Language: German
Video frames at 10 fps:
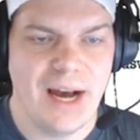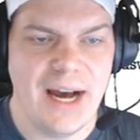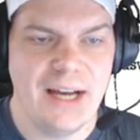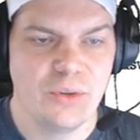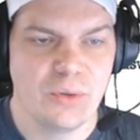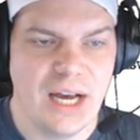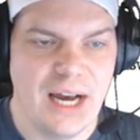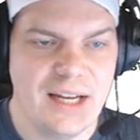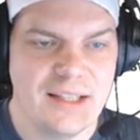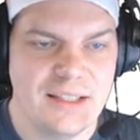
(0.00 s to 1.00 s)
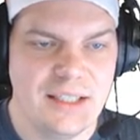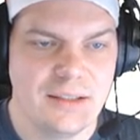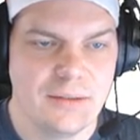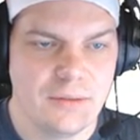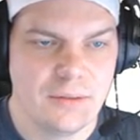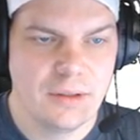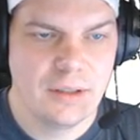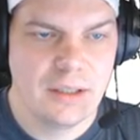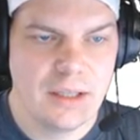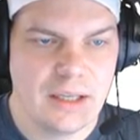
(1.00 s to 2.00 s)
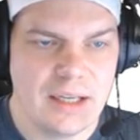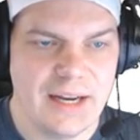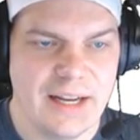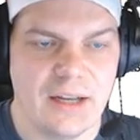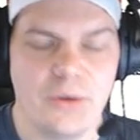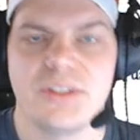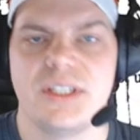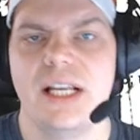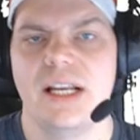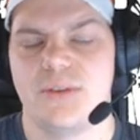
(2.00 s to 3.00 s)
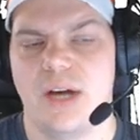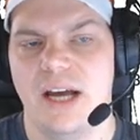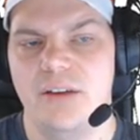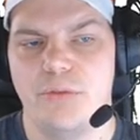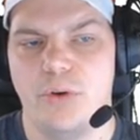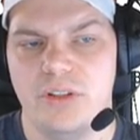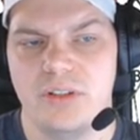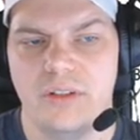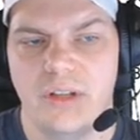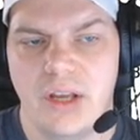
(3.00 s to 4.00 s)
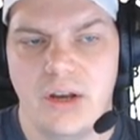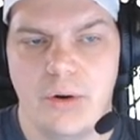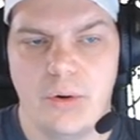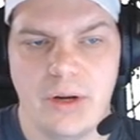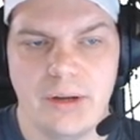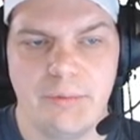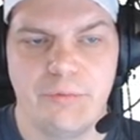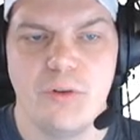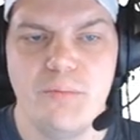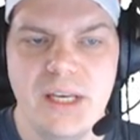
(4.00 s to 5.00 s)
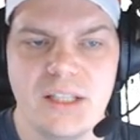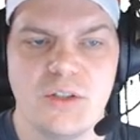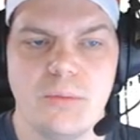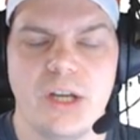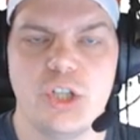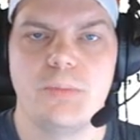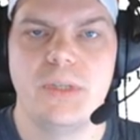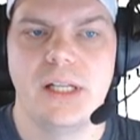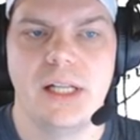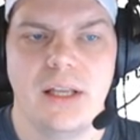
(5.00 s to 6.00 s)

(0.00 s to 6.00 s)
88 kann er daraus zählen, also Antworten äh, von mir zum Beispiel,